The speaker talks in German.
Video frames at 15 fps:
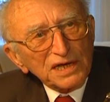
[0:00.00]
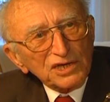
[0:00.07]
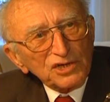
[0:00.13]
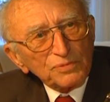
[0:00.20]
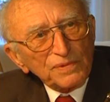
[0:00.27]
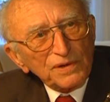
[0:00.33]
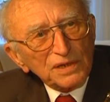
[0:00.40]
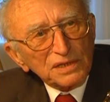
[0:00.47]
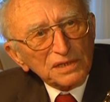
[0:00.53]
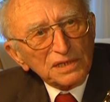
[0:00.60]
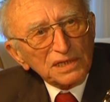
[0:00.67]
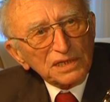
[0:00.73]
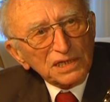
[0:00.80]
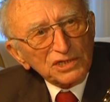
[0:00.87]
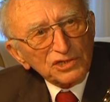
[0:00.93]

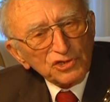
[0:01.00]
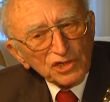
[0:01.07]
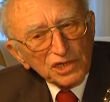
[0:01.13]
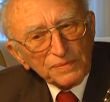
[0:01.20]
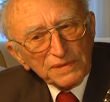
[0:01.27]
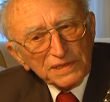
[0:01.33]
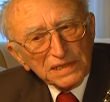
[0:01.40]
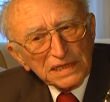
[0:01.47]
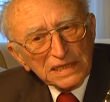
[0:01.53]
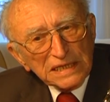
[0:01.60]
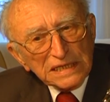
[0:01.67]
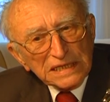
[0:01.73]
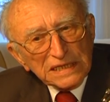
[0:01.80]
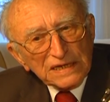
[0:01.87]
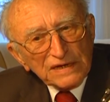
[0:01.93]
geschrieben,
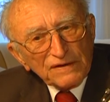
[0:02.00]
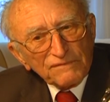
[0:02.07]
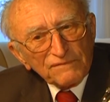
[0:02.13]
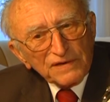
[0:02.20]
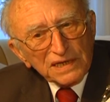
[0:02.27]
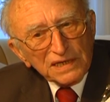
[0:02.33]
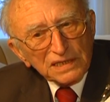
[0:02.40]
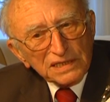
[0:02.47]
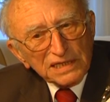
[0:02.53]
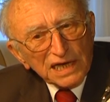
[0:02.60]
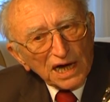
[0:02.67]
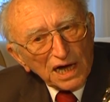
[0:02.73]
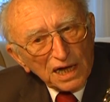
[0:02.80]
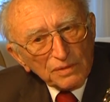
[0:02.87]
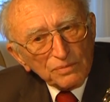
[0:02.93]
wie die
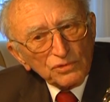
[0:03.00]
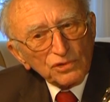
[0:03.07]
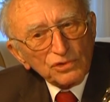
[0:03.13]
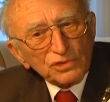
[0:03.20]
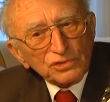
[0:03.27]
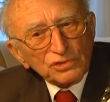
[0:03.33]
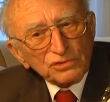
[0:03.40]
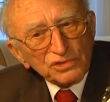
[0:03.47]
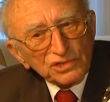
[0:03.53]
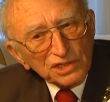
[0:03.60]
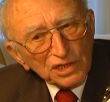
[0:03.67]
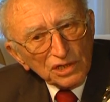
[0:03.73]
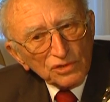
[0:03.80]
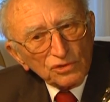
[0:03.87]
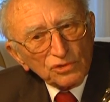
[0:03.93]
Armut und die
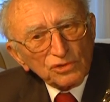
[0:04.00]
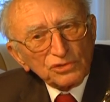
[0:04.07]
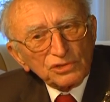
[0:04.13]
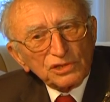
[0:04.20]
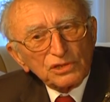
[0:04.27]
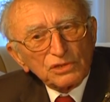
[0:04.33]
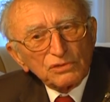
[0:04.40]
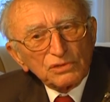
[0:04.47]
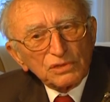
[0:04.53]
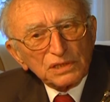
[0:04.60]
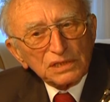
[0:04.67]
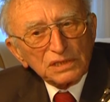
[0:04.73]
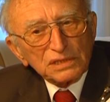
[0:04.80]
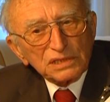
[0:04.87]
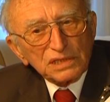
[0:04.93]
Not und
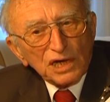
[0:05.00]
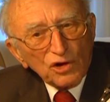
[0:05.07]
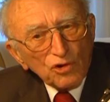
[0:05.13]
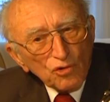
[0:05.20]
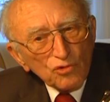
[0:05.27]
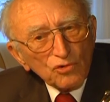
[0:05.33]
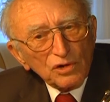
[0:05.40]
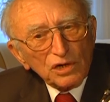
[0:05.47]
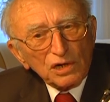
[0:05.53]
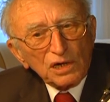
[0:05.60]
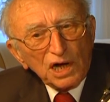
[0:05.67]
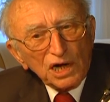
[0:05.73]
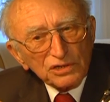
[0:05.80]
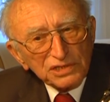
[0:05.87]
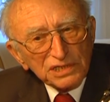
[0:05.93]
der Hunger
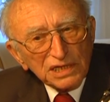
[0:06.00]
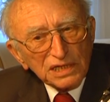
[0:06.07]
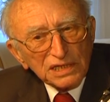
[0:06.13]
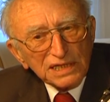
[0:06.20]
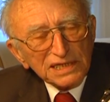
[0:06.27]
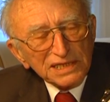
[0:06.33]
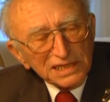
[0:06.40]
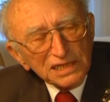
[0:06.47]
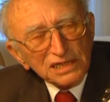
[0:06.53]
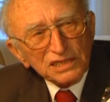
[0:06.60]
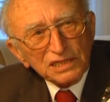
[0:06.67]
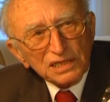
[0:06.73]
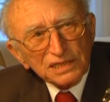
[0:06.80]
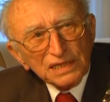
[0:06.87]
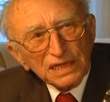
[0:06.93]
aus den
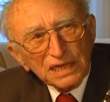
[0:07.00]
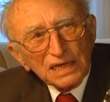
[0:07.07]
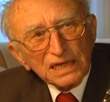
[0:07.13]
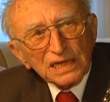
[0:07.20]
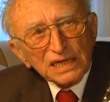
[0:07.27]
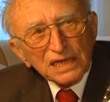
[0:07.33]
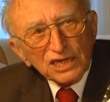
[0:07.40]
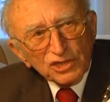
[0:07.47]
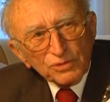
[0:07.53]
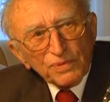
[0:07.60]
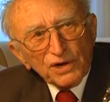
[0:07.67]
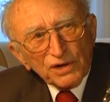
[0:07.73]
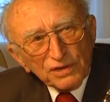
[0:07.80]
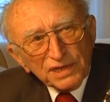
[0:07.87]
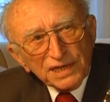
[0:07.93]
Gesichtern
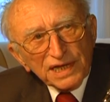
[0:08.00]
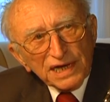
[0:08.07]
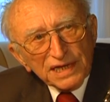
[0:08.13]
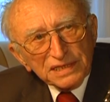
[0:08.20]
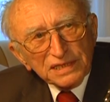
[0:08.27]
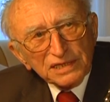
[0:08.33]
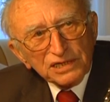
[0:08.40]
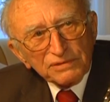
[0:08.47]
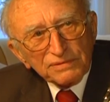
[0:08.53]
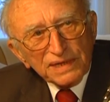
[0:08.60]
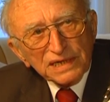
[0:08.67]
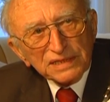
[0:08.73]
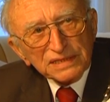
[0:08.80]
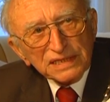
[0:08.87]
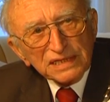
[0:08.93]
gesprochen hat.
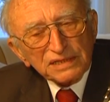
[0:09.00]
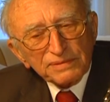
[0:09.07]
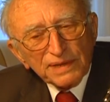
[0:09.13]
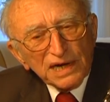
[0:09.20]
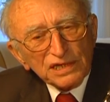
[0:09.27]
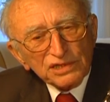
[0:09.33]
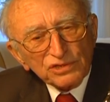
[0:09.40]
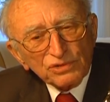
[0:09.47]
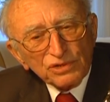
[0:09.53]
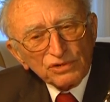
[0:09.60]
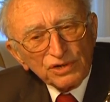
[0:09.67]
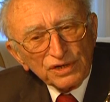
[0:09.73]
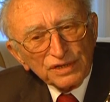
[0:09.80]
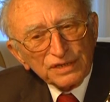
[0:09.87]
Es war also